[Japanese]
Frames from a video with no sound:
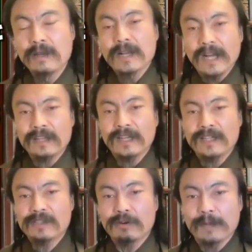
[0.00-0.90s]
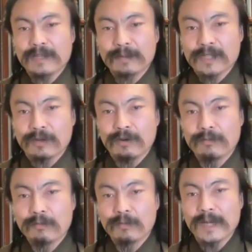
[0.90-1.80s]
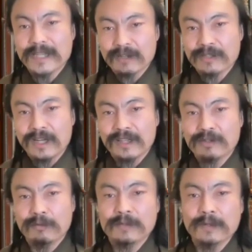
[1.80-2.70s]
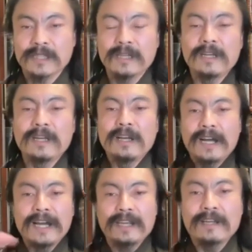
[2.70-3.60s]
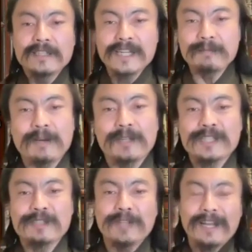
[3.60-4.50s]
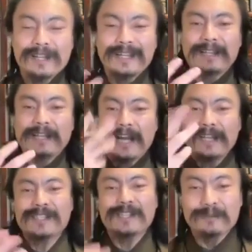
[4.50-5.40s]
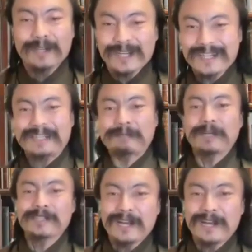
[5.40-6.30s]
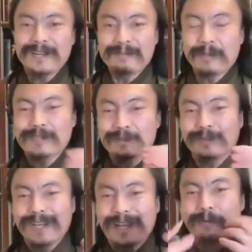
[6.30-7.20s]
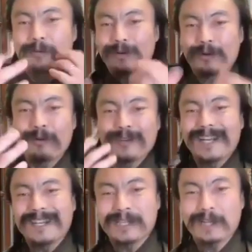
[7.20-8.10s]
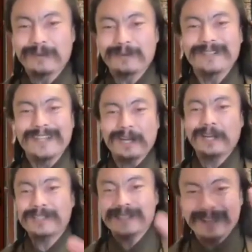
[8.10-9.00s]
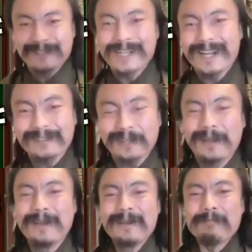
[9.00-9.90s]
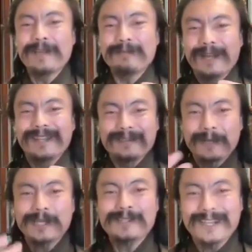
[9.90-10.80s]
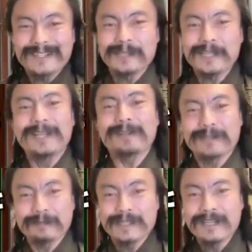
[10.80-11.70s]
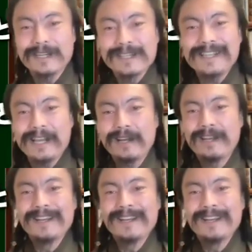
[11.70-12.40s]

簡単に証明しますよ。もうめちゃくちゃ簡単に証明します。はい、じゃ私とた話してるような気がしますね。まあちょっとね、あの交互に話してないよ、だから話してないよじゃなくて、まあ今、私の話を聞いてるとします。き